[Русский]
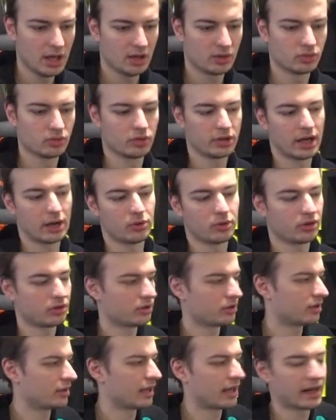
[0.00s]
ну, как,
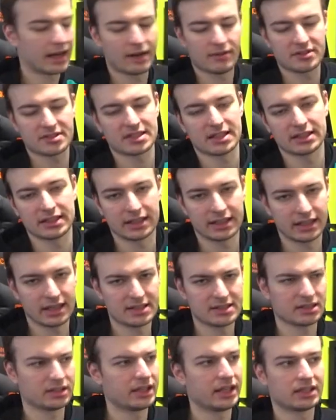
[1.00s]
какая высота
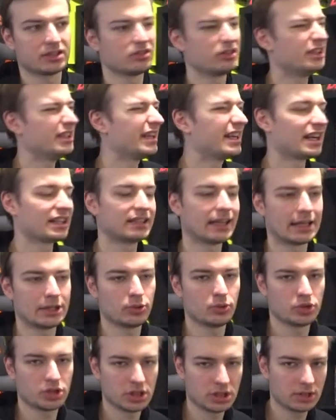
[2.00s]
кресел, я этого никогда
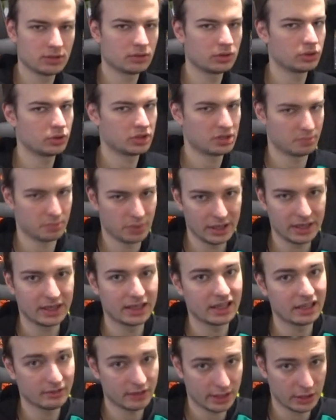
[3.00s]
не учитывал, но теперь
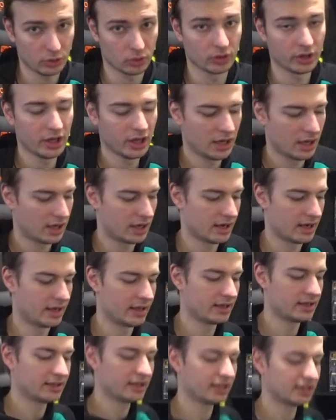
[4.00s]
говорю.
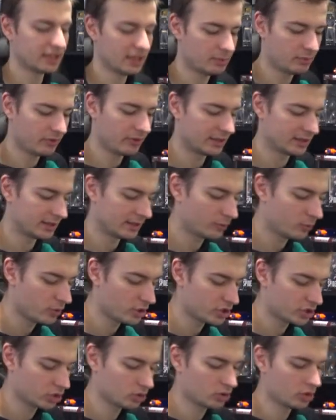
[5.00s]
А, иногда бывает
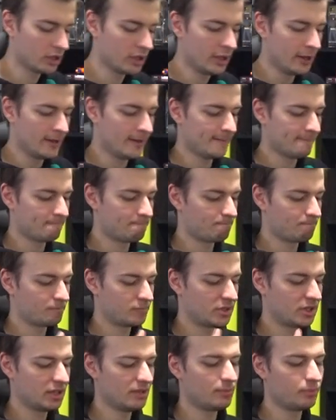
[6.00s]
такое, что
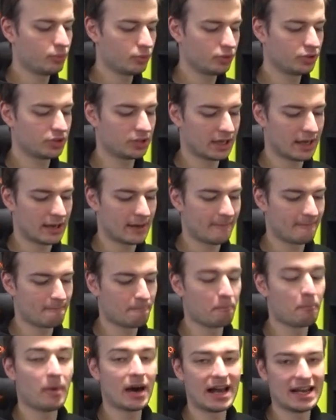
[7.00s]
ты будто
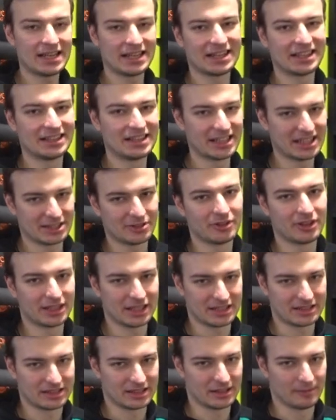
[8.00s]
маленький для этого
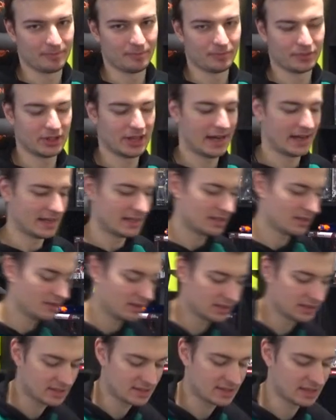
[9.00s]
кресла. Да, и,
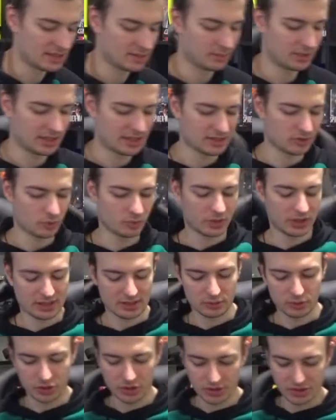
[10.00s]
наверное, с этим креслом у меня
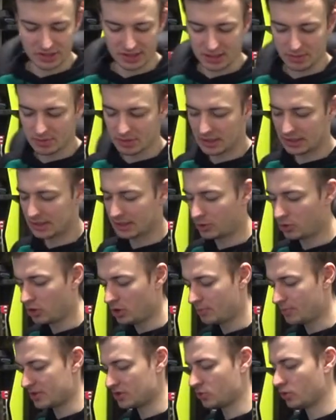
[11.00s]
случилось именно
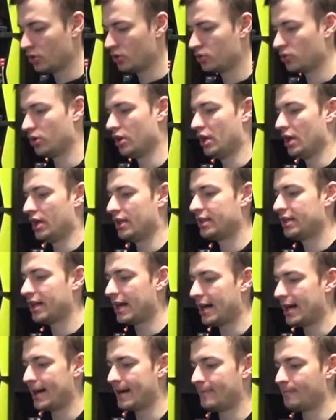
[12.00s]
такое, поскольку
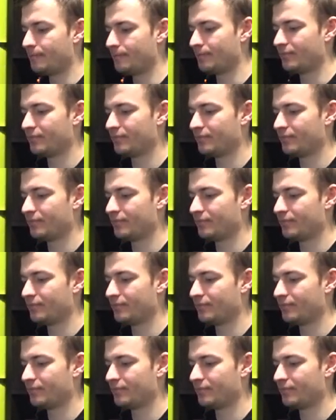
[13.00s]
я